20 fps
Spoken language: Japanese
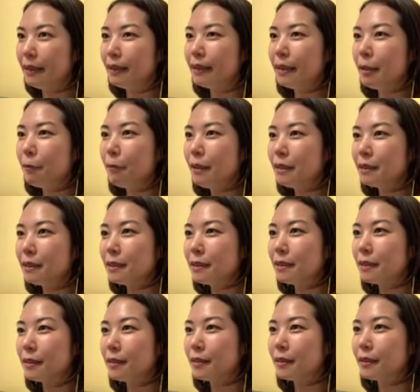で和
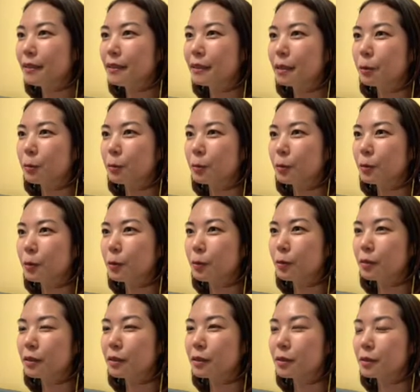紙ができたことによっ
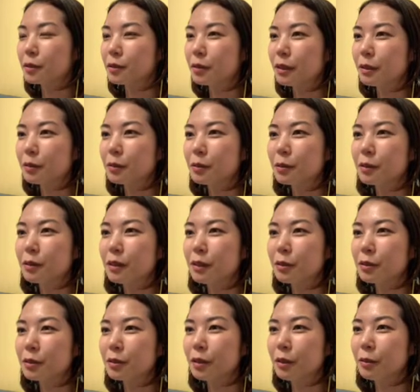て作れるや
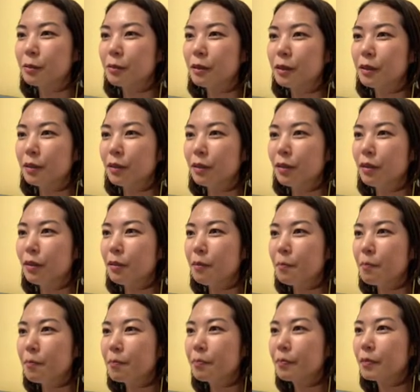つが増えたか。
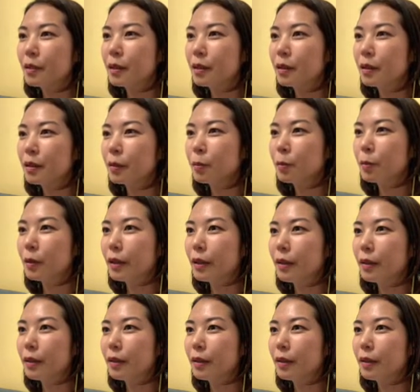これ